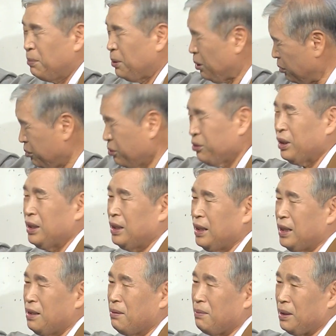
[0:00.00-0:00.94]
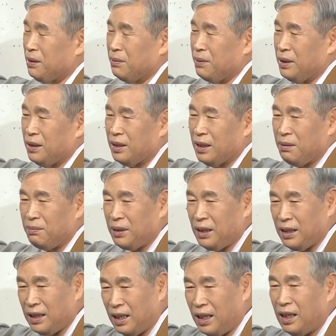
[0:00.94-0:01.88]
표준을 이렇게 말씀하세요. 참
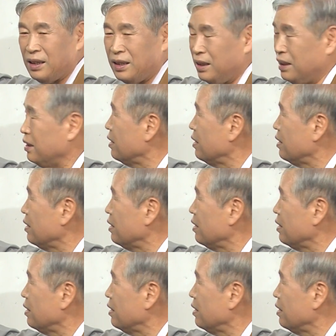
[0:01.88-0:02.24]
대단하신